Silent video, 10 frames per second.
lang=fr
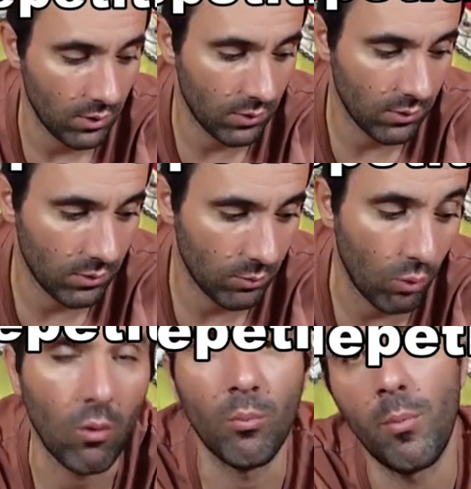Euh,
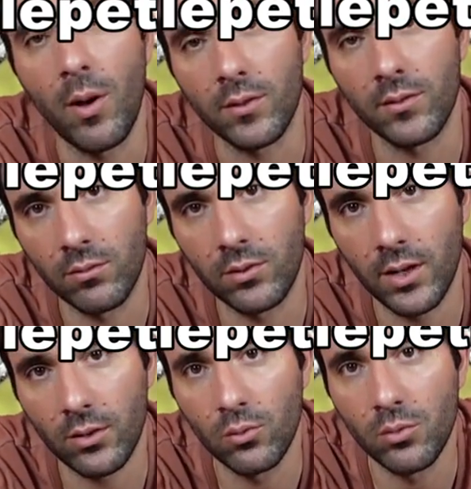bon, on peut pas
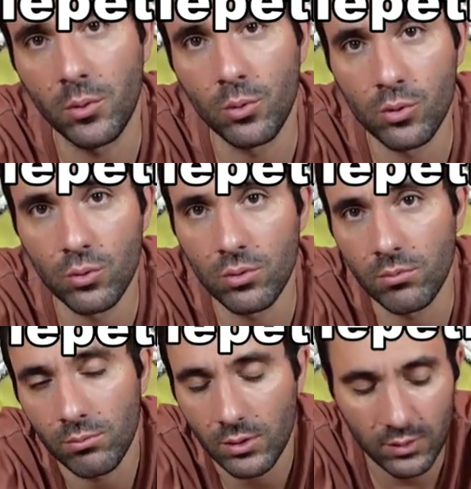certes donner le jeu,
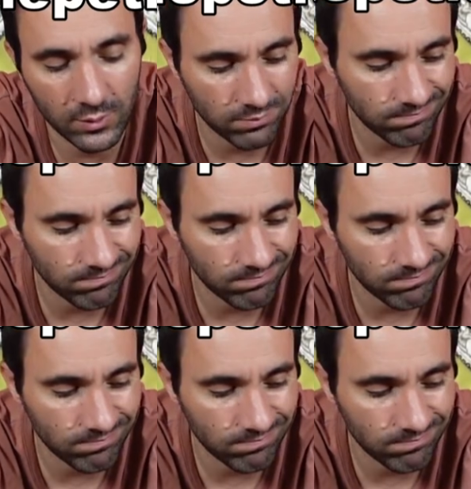mais